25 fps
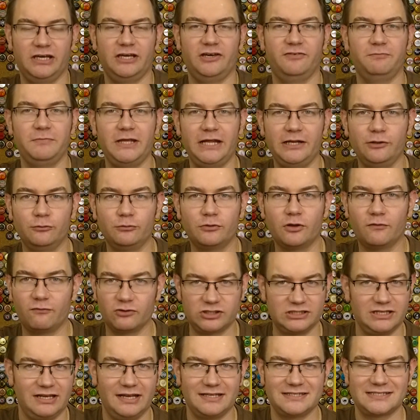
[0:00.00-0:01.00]
chmielił
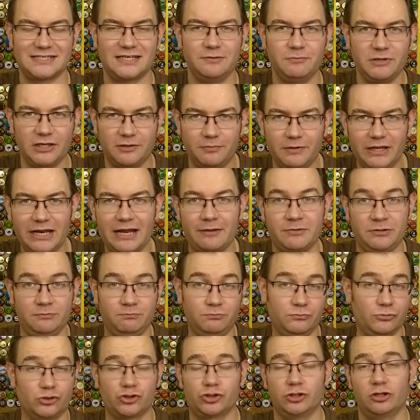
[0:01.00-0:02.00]
nowozelandzkimi chmielami,
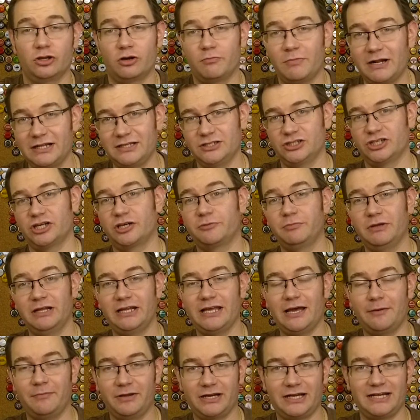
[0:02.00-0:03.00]
mimo że normalnie się
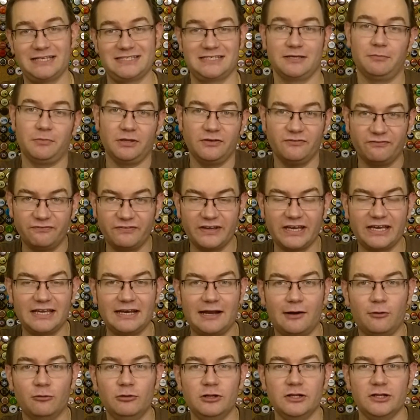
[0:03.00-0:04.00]
chmieli amerykańskimi i
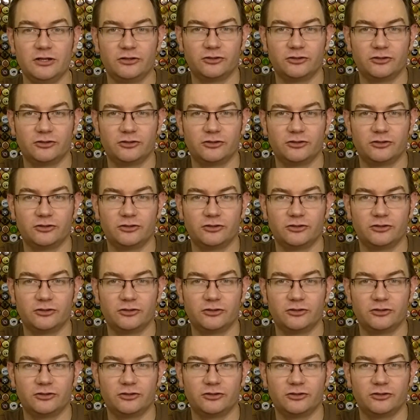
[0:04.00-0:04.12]
wygrał,